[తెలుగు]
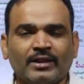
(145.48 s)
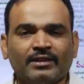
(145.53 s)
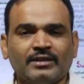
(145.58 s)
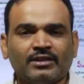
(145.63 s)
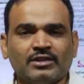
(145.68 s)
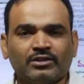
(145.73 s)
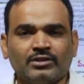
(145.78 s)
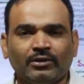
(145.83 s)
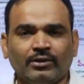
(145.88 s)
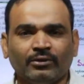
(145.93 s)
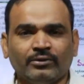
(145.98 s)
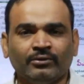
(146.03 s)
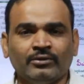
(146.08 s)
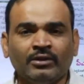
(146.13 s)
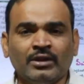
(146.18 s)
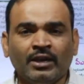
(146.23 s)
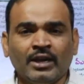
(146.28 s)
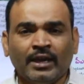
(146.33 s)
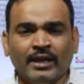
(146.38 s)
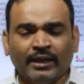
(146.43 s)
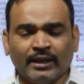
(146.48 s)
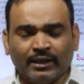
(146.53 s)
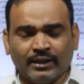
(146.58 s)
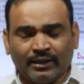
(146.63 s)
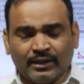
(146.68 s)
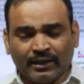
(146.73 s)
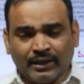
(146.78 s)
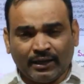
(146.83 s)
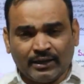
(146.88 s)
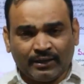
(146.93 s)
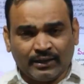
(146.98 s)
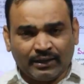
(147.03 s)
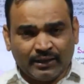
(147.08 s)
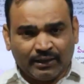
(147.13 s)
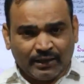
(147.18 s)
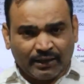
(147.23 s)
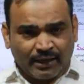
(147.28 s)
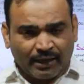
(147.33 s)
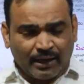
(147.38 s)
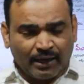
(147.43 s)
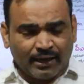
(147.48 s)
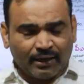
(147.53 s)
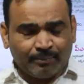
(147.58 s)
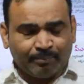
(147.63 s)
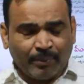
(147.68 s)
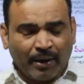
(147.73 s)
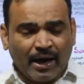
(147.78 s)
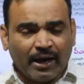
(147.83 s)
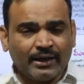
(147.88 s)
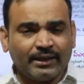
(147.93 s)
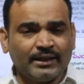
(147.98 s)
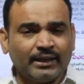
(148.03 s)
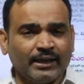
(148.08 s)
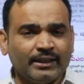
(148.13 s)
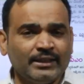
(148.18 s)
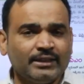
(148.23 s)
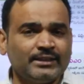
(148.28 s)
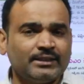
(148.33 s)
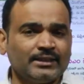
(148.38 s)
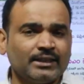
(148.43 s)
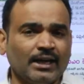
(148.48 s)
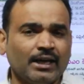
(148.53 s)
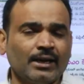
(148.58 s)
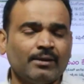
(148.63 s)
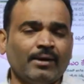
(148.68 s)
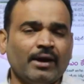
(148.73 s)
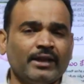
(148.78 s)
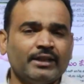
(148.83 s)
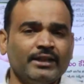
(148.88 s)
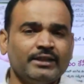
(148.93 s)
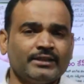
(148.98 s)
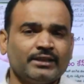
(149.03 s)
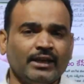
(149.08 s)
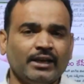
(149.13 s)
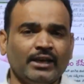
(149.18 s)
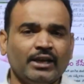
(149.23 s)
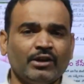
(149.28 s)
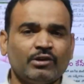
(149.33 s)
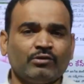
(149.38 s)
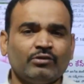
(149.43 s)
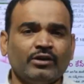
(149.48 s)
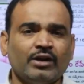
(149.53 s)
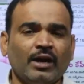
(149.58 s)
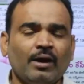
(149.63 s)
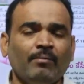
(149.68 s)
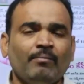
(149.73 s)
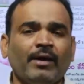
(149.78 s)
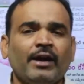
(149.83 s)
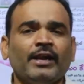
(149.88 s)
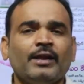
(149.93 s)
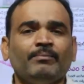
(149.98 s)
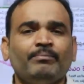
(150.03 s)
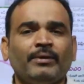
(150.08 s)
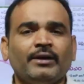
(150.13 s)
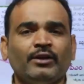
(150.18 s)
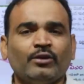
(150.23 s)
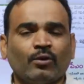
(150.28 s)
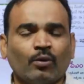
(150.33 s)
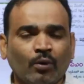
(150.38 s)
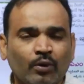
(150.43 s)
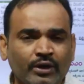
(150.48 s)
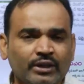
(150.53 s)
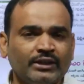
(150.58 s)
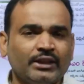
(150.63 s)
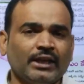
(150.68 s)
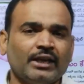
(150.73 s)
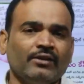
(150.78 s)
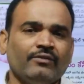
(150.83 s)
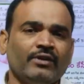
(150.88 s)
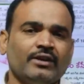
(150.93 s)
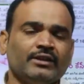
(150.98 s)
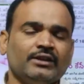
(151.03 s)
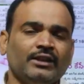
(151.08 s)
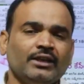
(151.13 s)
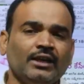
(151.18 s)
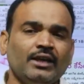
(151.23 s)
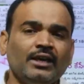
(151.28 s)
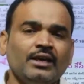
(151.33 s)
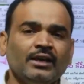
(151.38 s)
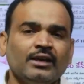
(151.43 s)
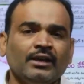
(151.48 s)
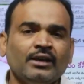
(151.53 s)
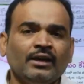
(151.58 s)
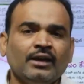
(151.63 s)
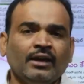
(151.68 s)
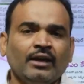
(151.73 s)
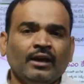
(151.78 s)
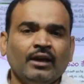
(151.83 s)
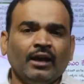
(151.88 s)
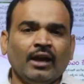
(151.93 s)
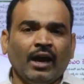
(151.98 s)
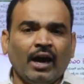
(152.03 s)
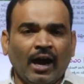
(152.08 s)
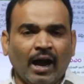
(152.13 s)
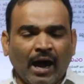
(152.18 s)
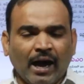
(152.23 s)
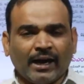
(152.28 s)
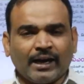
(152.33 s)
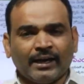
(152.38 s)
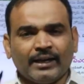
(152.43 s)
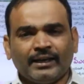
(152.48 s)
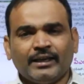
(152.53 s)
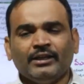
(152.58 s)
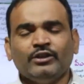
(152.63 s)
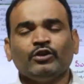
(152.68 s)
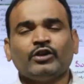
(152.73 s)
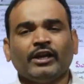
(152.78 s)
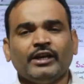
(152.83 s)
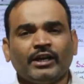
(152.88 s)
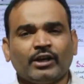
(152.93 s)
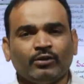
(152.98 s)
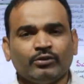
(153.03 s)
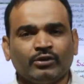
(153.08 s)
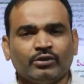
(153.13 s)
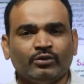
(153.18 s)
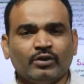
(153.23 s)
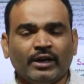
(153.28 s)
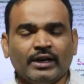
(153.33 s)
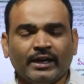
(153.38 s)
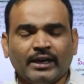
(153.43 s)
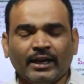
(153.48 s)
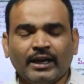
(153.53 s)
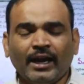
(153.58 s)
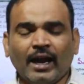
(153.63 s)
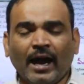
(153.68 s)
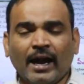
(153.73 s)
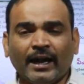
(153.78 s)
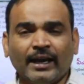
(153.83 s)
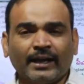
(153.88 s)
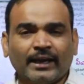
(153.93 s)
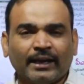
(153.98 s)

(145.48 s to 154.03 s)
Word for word: ప్రయత్నం చేస్తున్నారు ఇక్కడ పార్టీ అధిష్టానం ఆదేశాలు లేకుండా మైనంపల్లి రోహిత్ అనే వ్యక్తి అక్కడ ఎందుకు ఎంటర్ అవుతాడు అంటే ఆడ